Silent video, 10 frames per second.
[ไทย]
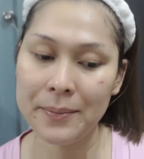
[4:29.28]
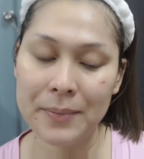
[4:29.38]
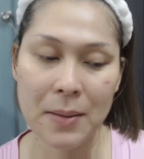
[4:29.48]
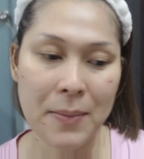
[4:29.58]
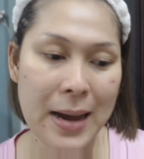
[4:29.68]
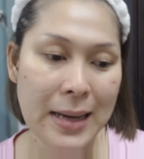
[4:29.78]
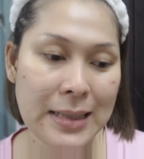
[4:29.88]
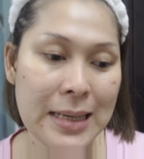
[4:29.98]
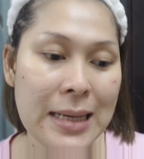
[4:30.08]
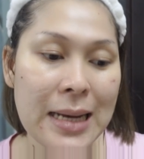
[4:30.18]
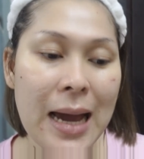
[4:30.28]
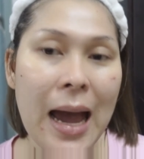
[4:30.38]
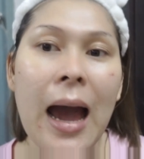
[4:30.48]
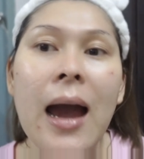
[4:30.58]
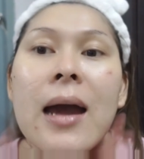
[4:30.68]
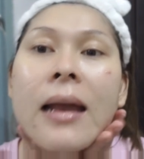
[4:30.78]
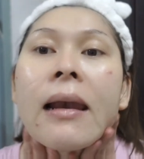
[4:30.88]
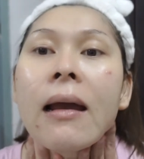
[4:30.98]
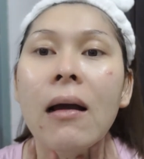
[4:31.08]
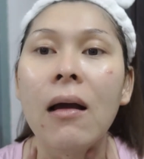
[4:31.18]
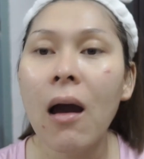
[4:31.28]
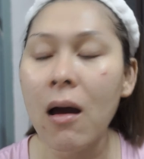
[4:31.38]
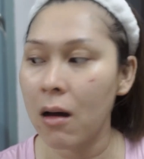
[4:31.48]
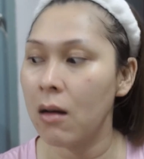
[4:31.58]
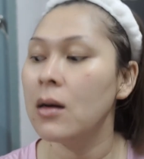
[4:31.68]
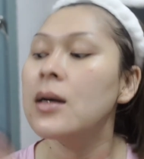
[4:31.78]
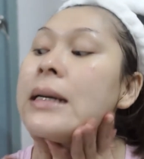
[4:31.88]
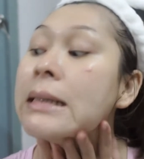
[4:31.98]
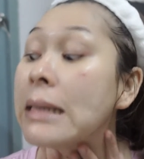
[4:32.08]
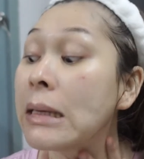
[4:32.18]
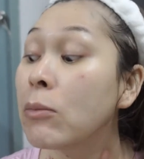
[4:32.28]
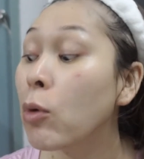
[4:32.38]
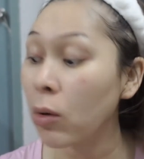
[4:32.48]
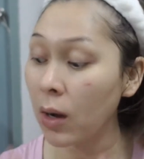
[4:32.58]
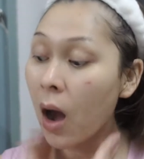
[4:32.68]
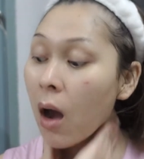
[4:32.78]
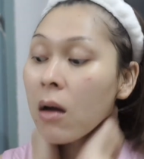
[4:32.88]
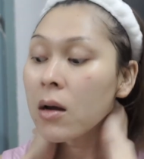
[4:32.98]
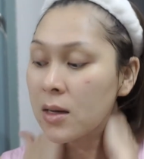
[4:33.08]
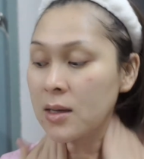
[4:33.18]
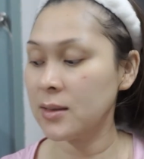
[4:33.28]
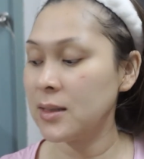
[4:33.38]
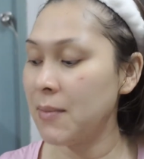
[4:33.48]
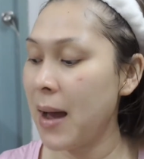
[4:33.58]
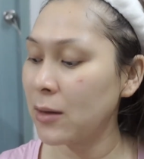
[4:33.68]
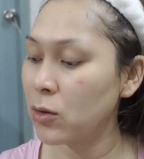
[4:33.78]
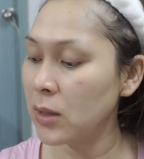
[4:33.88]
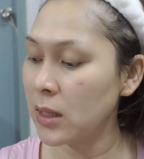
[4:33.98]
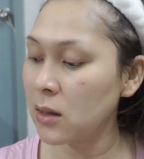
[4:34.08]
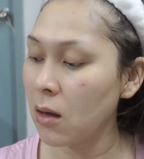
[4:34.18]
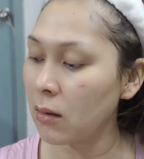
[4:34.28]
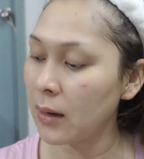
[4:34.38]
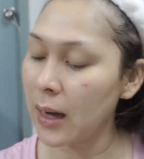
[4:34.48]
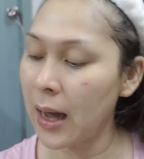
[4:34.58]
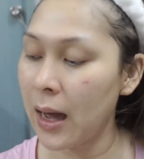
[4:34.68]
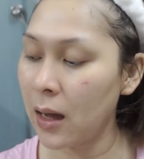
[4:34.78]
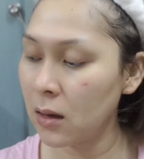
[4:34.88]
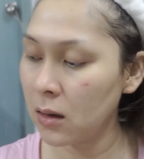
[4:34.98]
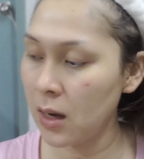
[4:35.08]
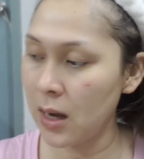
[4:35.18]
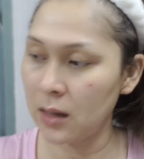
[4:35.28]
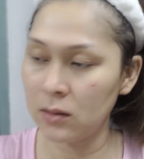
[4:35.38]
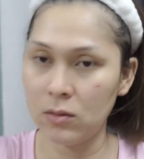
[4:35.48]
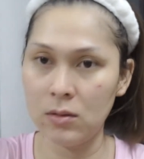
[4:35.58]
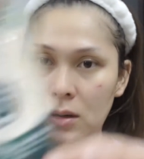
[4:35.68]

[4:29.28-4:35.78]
ประมาณนี้นะคะ แล้วก็คืนนี้หมูก็จะมาร์กตัวนี้ต่อนะคะ ตัว